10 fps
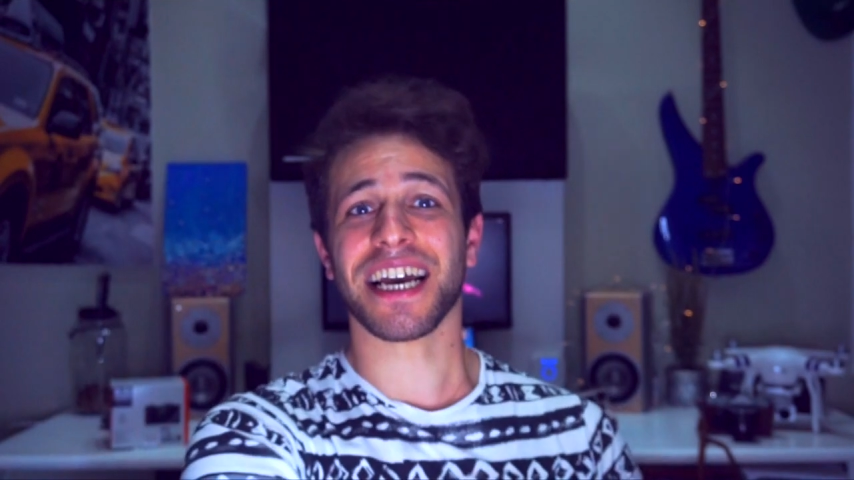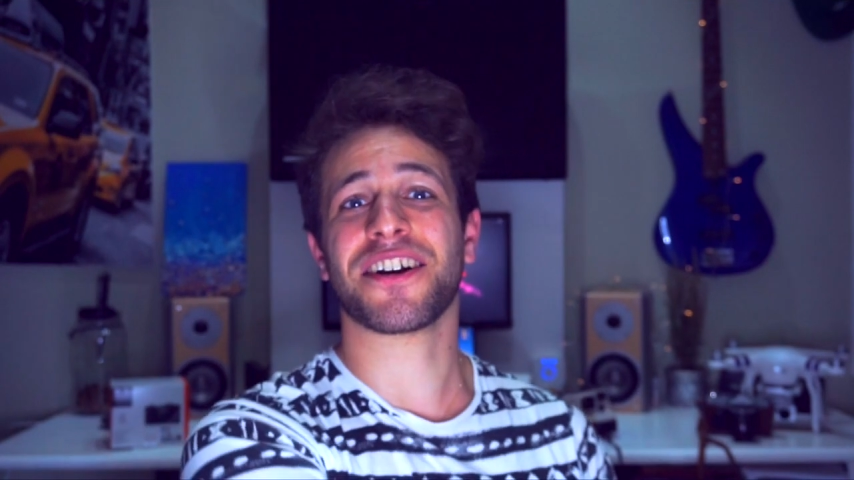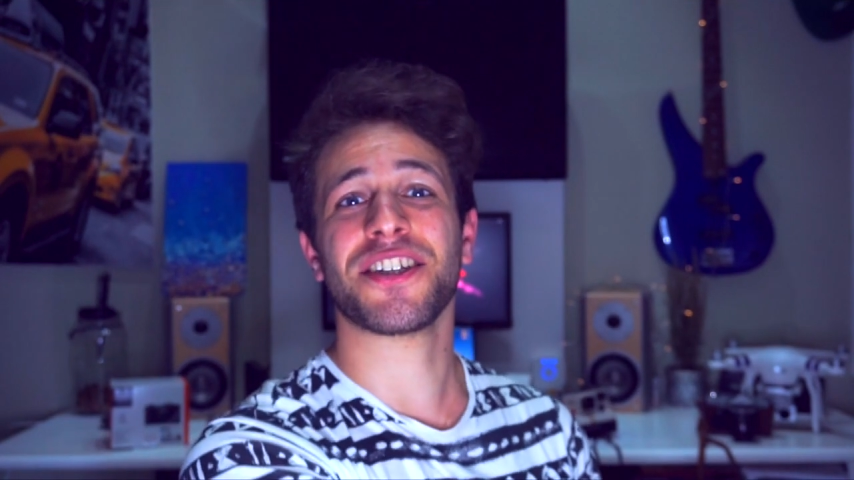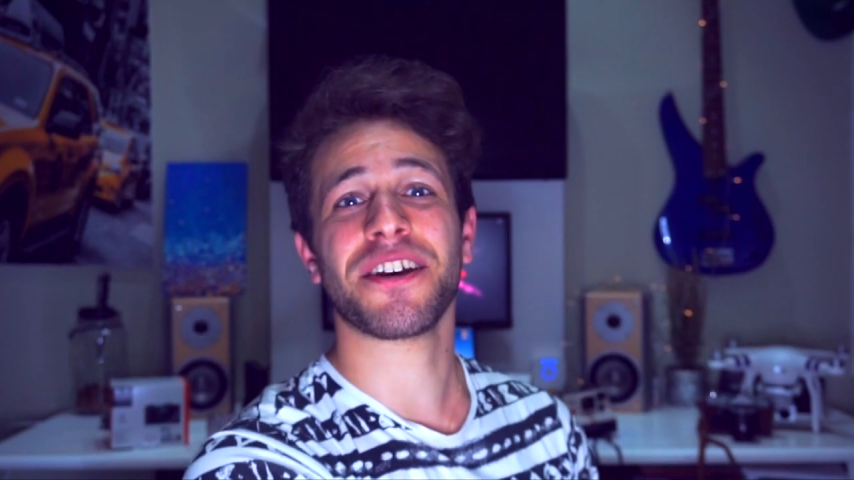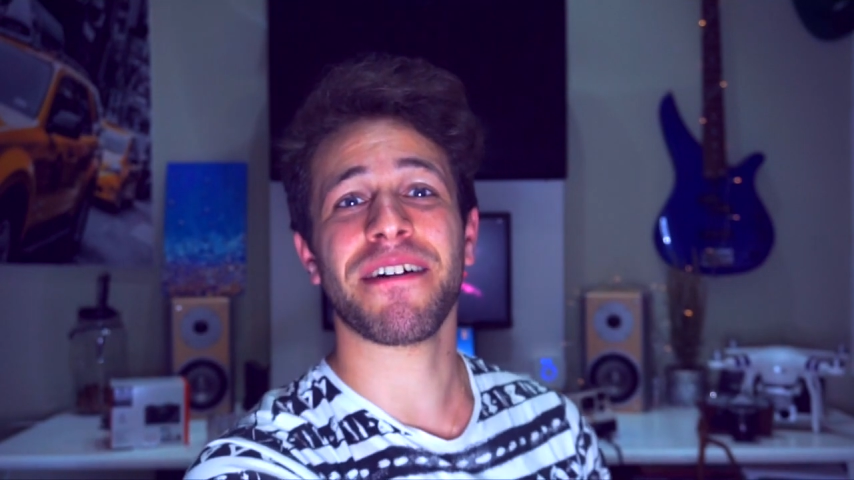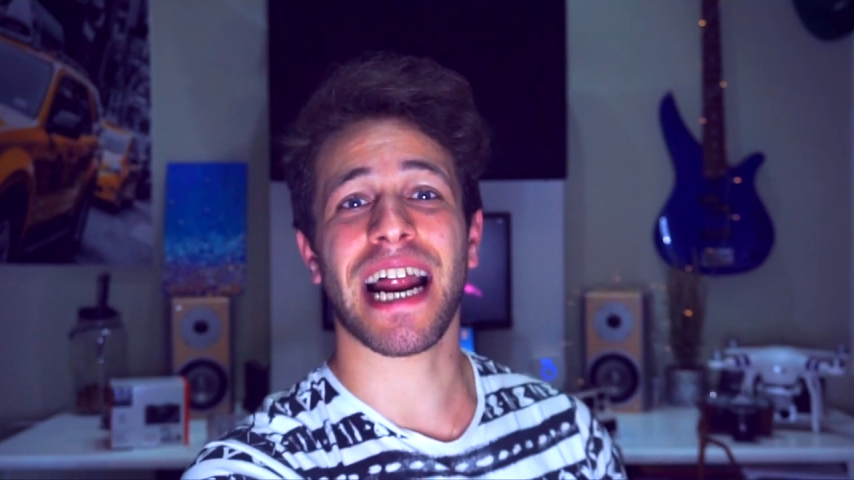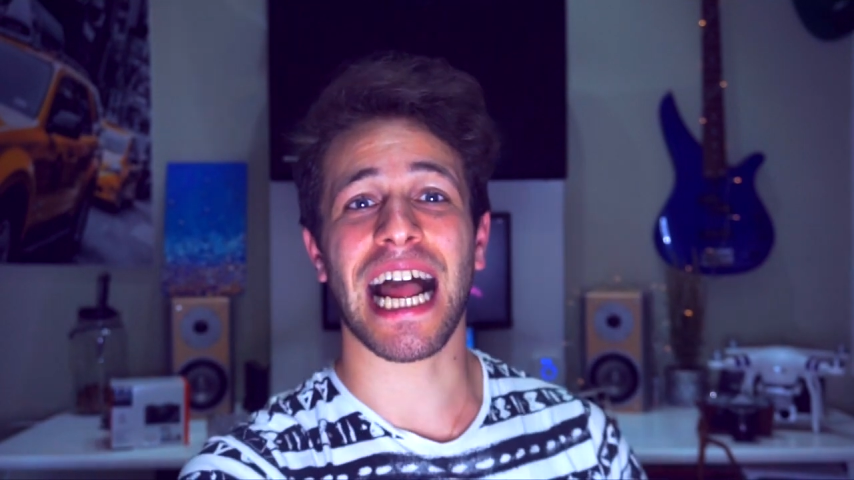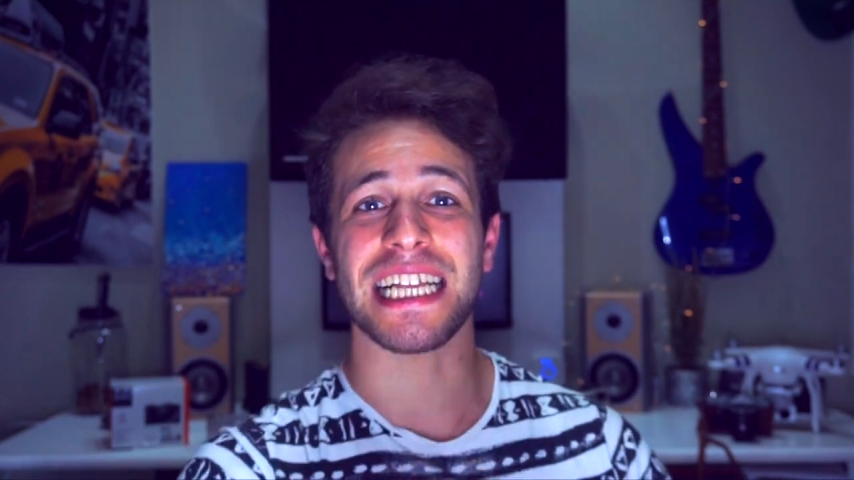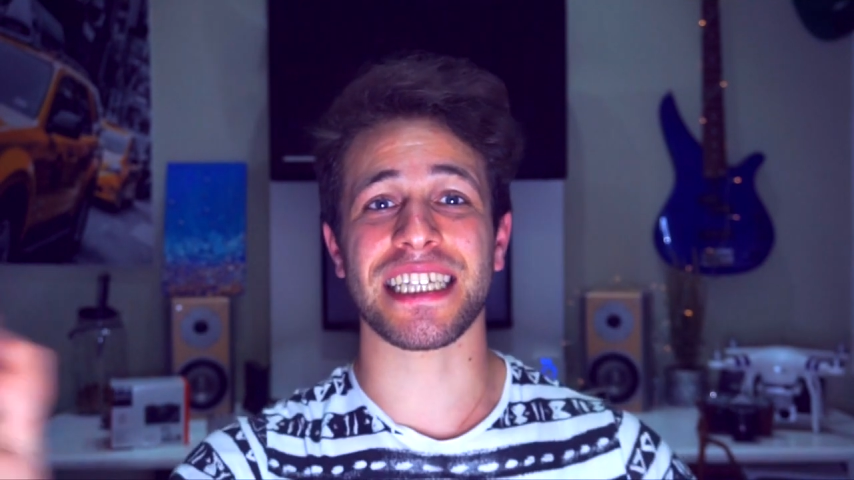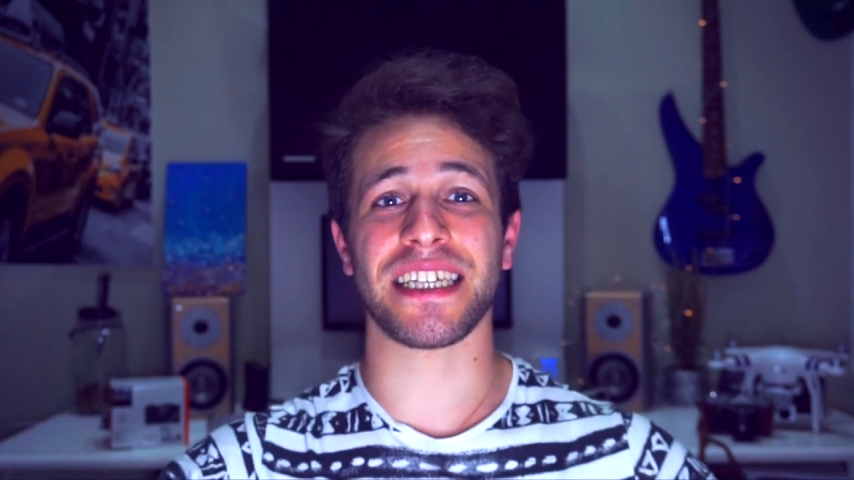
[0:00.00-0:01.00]
ed eccoci qui
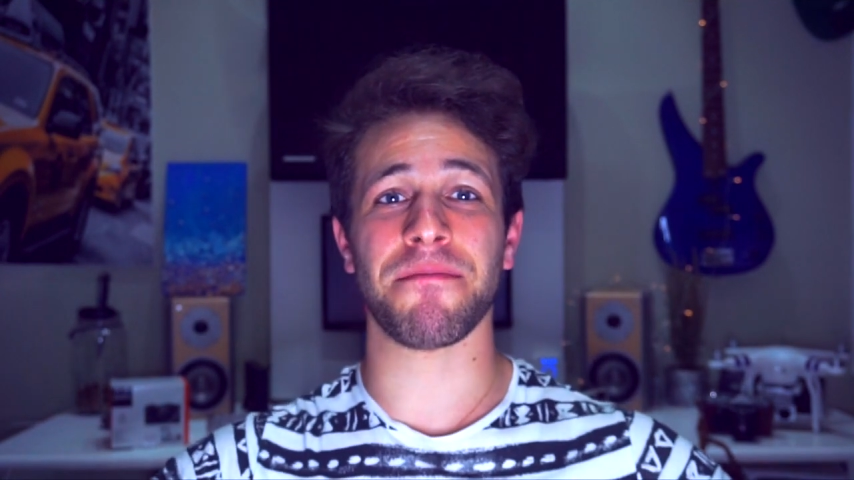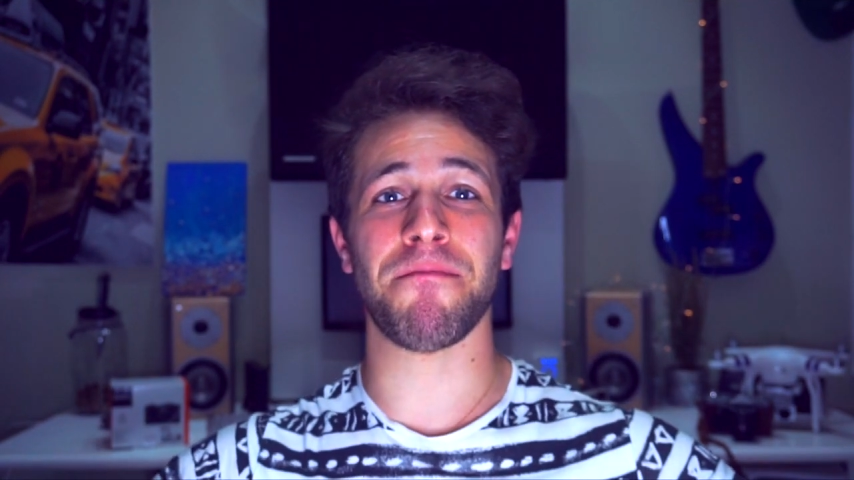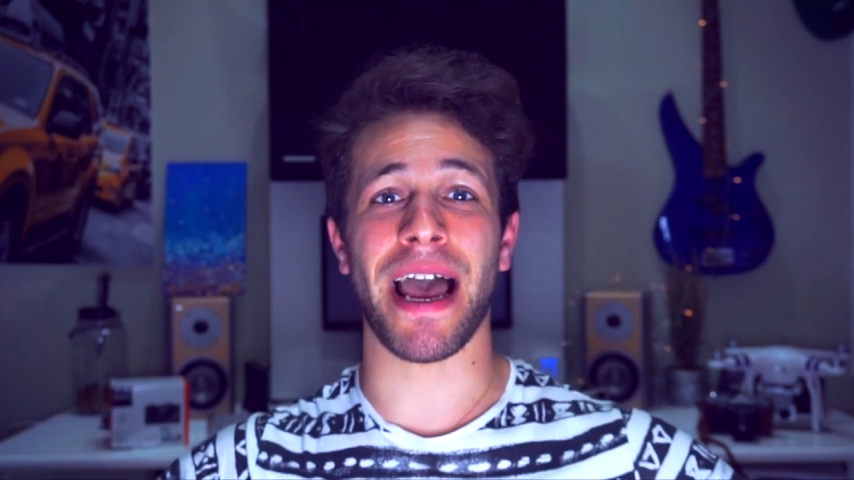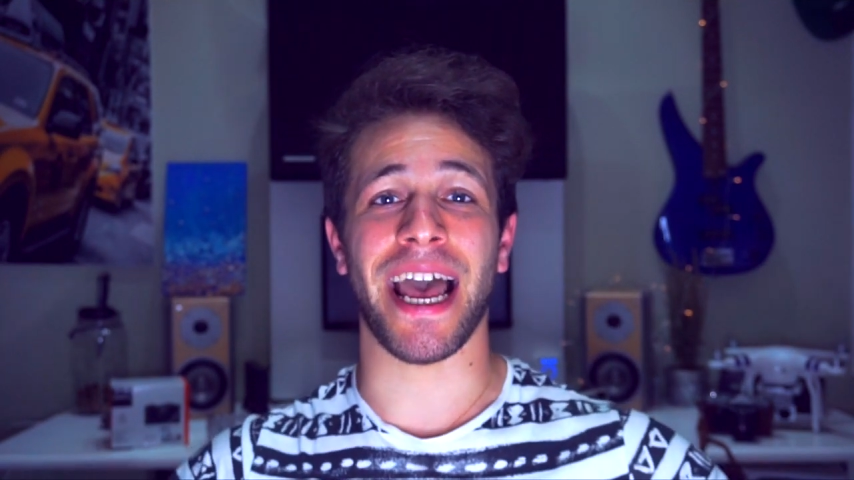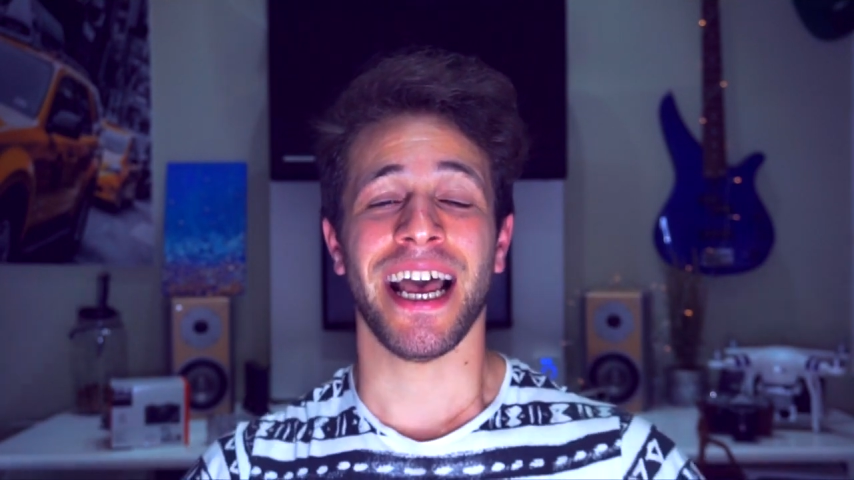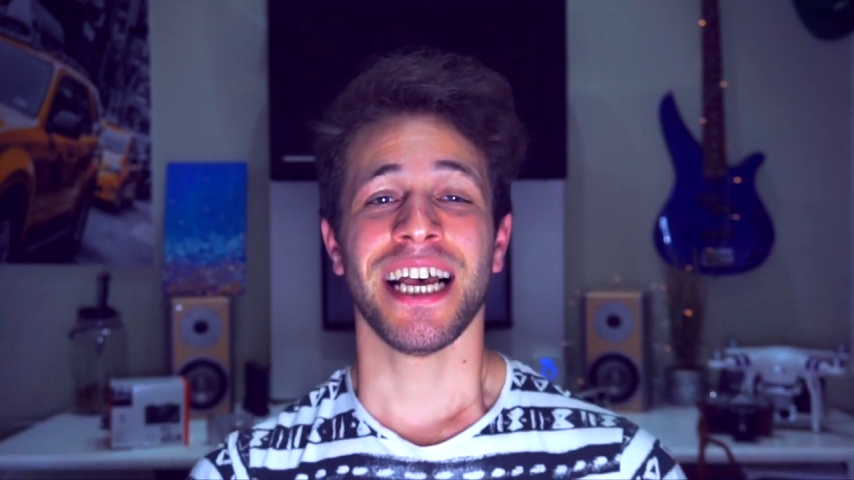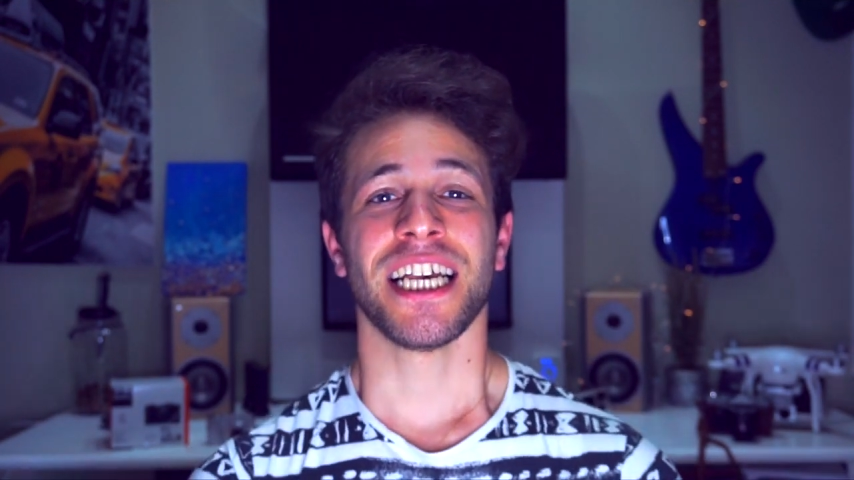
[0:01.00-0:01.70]
ragazzi, beh,